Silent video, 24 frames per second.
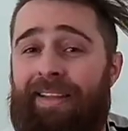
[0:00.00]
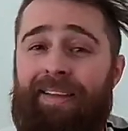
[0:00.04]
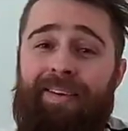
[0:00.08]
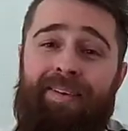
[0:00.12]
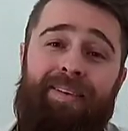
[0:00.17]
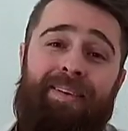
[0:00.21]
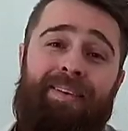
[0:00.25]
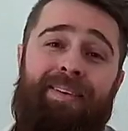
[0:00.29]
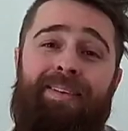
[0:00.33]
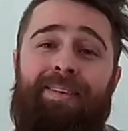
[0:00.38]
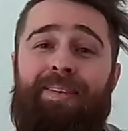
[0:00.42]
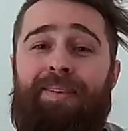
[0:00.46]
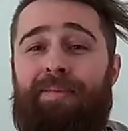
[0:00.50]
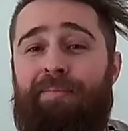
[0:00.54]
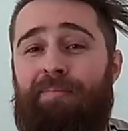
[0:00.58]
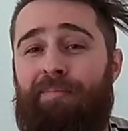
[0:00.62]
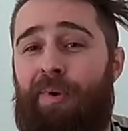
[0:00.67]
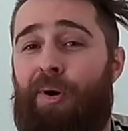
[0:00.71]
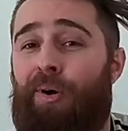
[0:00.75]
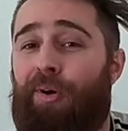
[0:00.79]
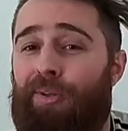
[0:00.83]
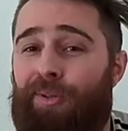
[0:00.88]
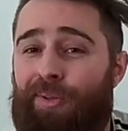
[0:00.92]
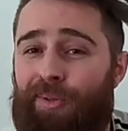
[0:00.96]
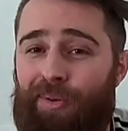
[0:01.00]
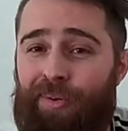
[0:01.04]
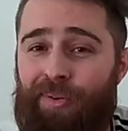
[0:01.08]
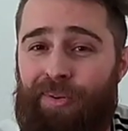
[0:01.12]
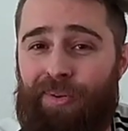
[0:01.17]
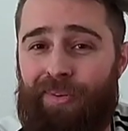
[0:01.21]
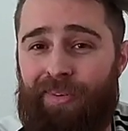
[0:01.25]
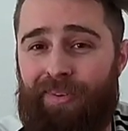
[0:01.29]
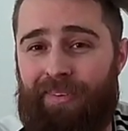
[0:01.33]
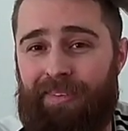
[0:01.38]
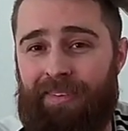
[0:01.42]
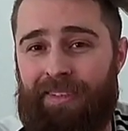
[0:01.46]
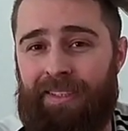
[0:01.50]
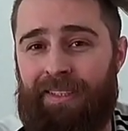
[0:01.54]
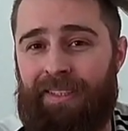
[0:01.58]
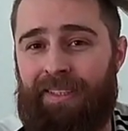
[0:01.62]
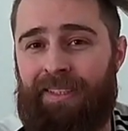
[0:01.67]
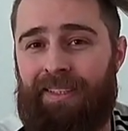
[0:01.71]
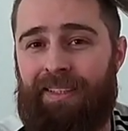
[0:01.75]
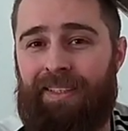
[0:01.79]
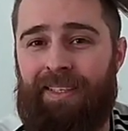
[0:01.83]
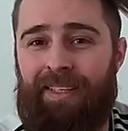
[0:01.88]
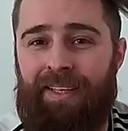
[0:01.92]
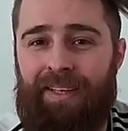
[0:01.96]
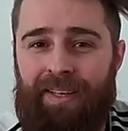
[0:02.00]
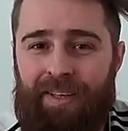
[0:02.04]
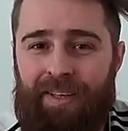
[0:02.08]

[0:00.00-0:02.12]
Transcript: de mosto eh,